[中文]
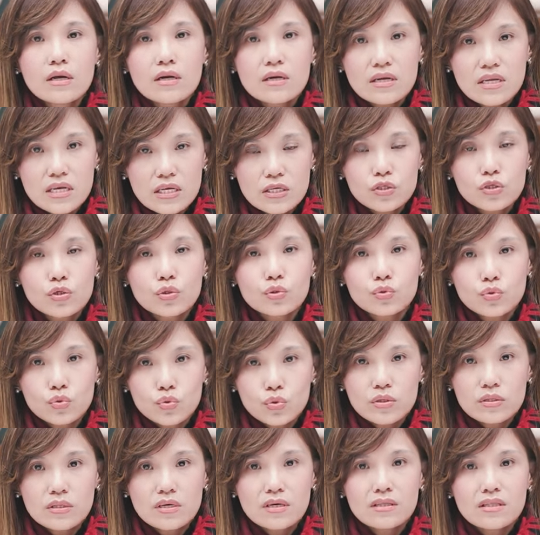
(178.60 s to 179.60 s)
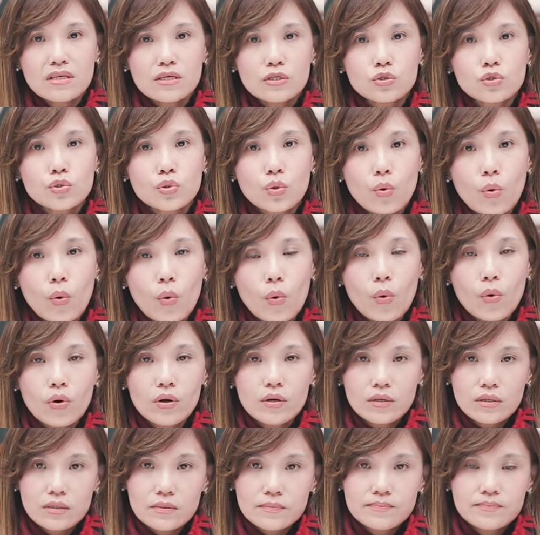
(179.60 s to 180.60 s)
你就觉得你错
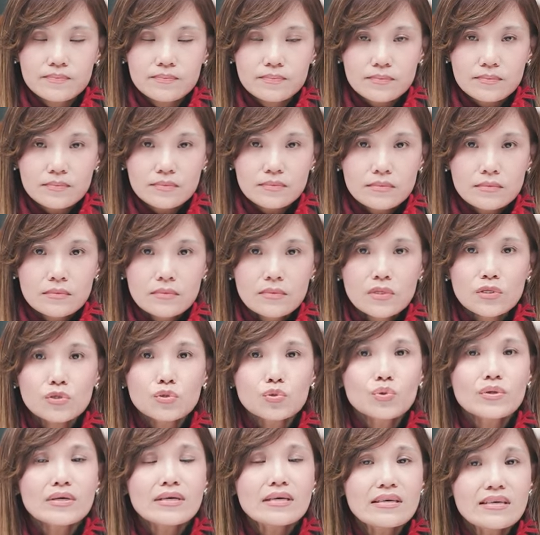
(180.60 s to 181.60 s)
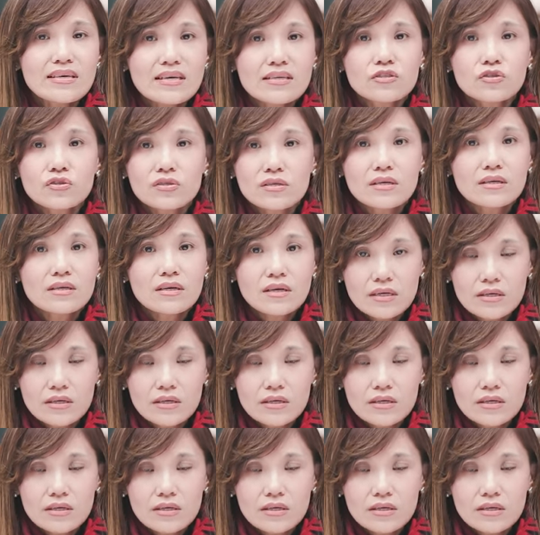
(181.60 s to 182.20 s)
了，所以延伸